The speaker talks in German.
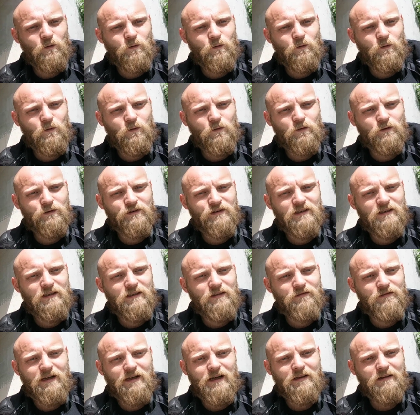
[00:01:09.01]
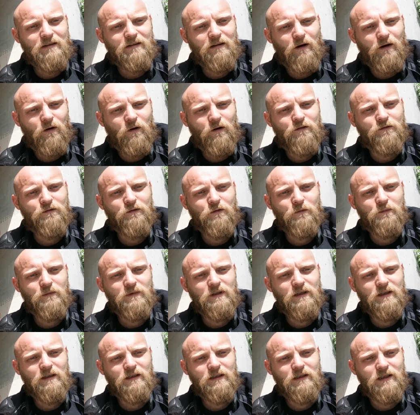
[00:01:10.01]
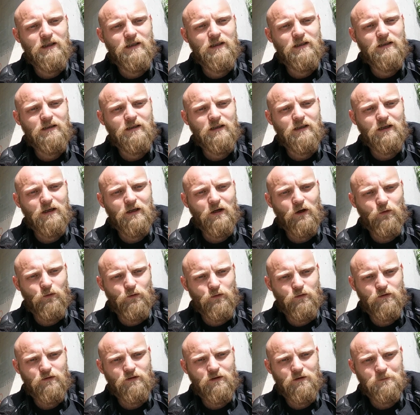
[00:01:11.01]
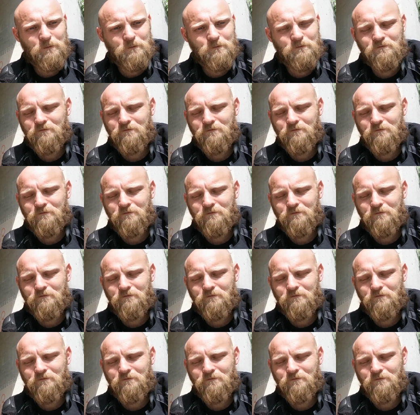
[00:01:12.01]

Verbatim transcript: und die werden auch von mir nicht gegrüßt.